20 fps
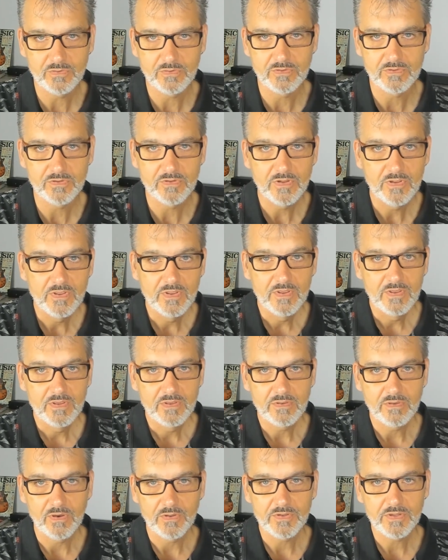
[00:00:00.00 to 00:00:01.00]
und
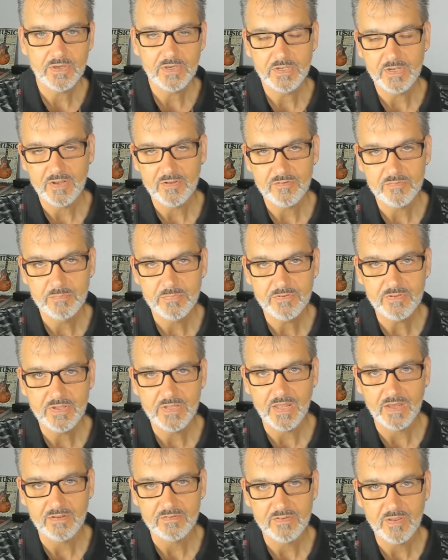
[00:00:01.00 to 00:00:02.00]
ja, da geht alles ein bisschen
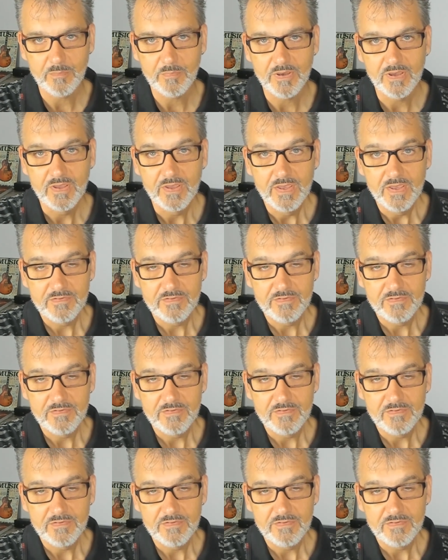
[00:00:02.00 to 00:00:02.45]
langsamer.